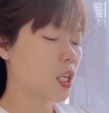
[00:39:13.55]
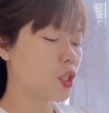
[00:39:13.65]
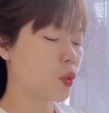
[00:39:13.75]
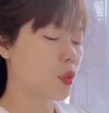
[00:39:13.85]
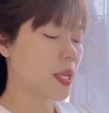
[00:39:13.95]

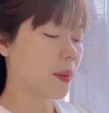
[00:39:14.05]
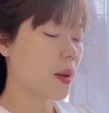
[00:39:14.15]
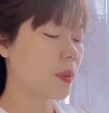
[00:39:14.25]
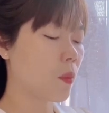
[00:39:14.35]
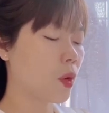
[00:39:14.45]
dù Diệp
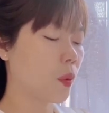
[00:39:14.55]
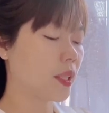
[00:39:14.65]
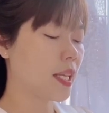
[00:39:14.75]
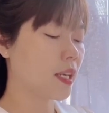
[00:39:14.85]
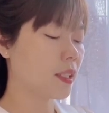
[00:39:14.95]
Khâm không
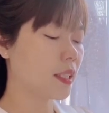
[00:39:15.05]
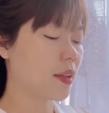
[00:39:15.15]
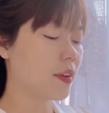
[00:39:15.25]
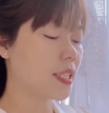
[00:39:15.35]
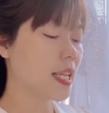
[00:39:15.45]
nổi tiếng
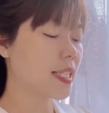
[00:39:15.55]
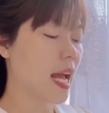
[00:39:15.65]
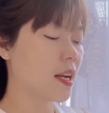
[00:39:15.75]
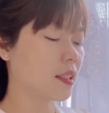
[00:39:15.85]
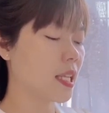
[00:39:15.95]
thì vẫn sẽ
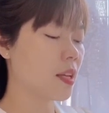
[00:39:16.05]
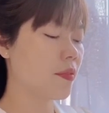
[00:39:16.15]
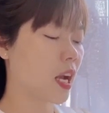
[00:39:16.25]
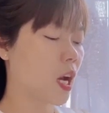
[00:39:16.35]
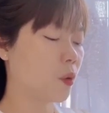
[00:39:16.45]
tra được tin
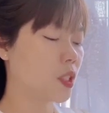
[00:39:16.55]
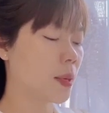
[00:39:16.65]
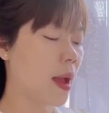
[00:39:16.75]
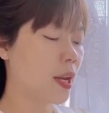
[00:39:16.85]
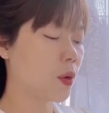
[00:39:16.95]
về cậu
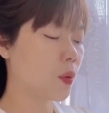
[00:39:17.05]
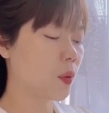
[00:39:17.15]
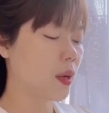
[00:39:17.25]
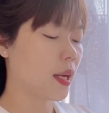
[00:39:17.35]
trên Baidu.